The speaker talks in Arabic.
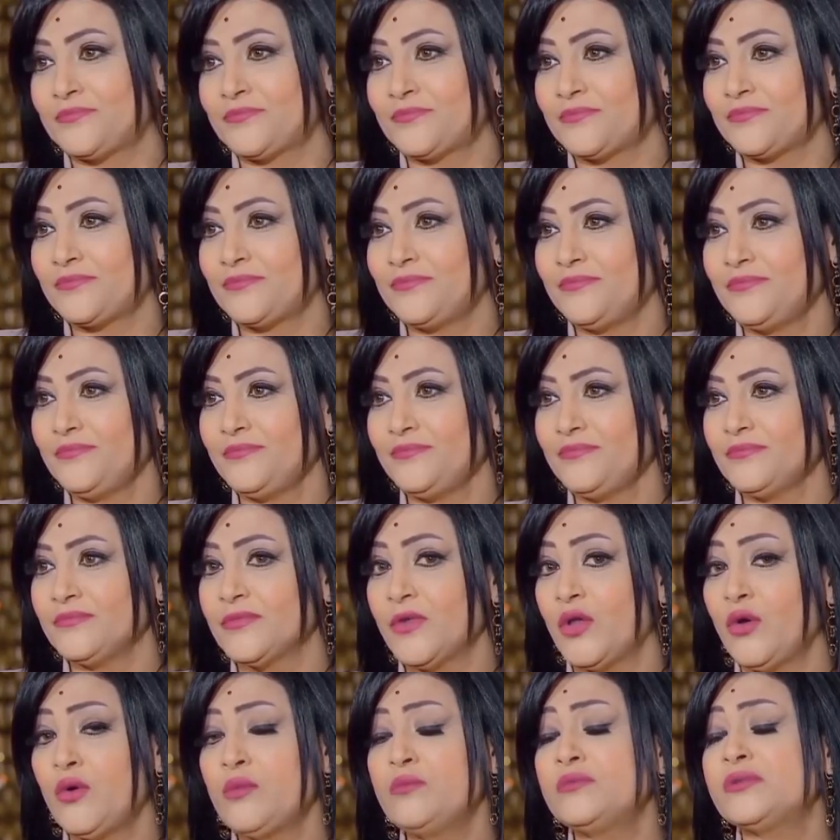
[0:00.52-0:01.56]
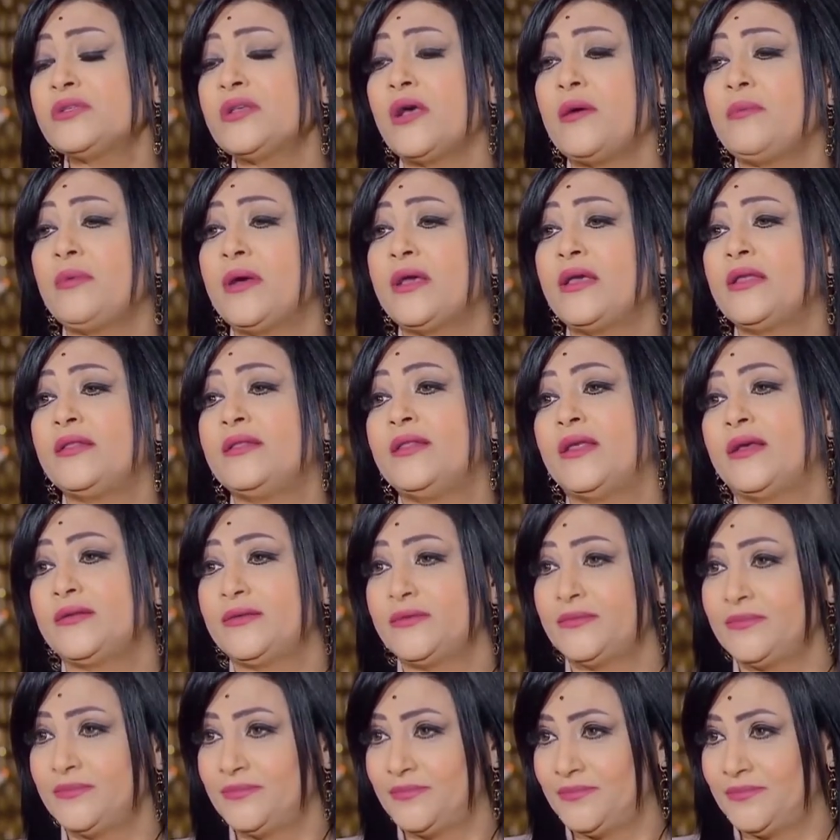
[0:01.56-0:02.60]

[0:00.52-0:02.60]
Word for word: صعب ام صعبه جدا